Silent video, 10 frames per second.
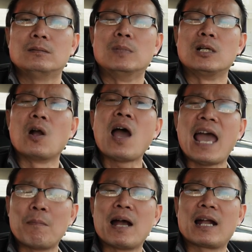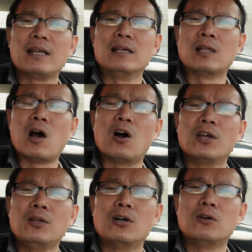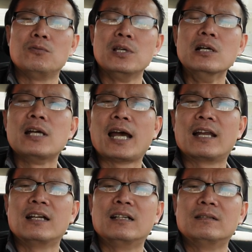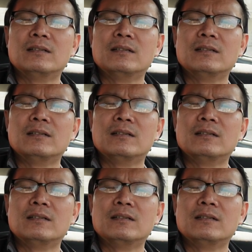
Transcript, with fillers: mình có hai ba cái điện thoại đồ dư ra đó